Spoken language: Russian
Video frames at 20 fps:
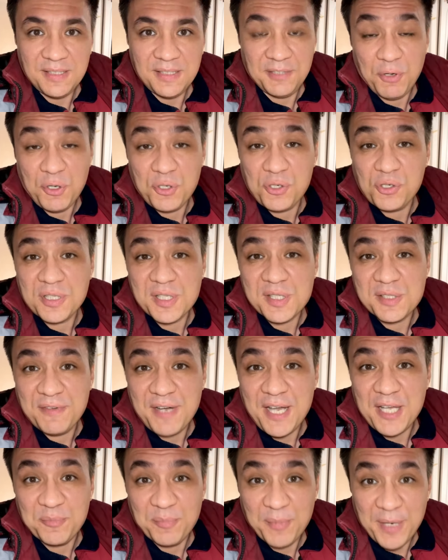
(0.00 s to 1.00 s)
Его еще
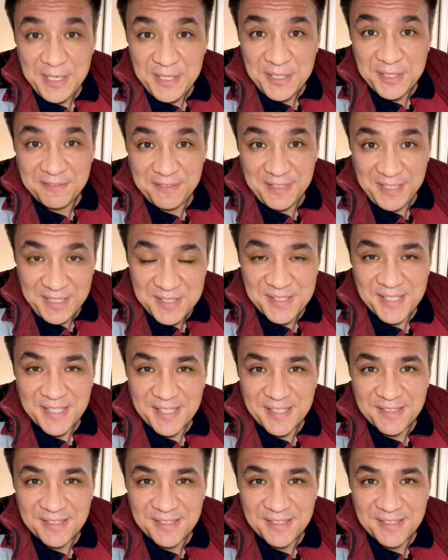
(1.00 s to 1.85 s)
называют малиновый язык.